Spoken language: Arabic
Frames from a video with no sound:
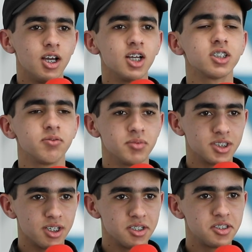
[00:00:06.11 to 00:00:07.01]
اشرف
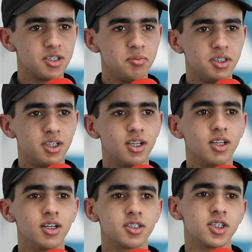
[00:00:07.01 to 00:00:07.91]
منصاري تلميذ ديال
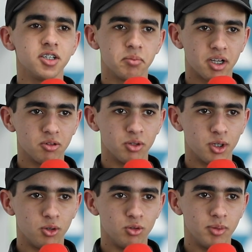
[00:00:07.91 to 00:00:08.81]
آه، الثانيه بكالوريا
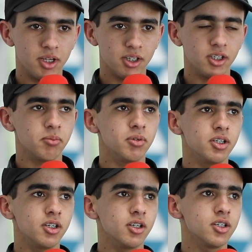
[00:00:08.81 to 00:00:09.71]
علوم رياضيه
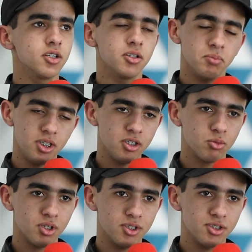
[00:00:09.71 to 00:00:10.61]
بمدينه آه،
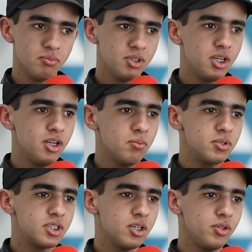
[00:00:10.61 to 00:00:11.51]
وادي زم
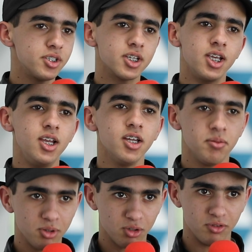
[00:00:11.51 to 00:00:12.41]
بالثانويه التاهيليه
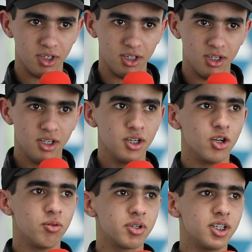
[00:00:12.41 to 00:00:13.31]
ابن طفيل
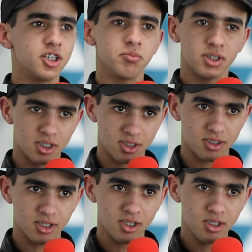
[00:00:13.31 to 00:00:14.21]
العمر ديالي 18
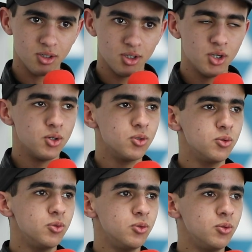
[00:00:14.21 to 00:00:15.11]
سنه
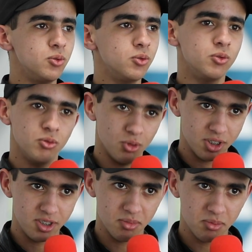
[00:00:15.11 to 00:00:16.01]

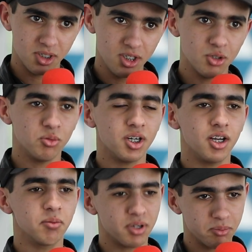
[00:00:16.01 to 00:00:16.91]
والاهتمام ديالي هو
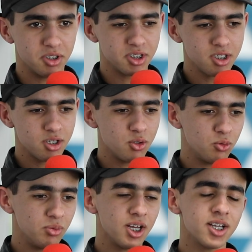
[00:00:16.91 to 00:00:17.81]
البرمجه
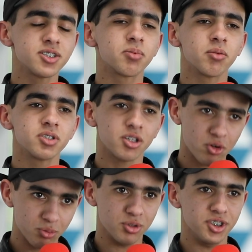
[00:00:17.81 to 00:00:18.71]
وبالاخص برمجه
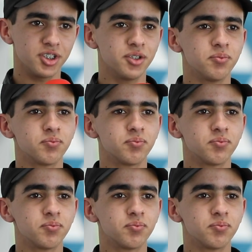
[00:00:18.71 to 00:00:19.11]
الروبوتيك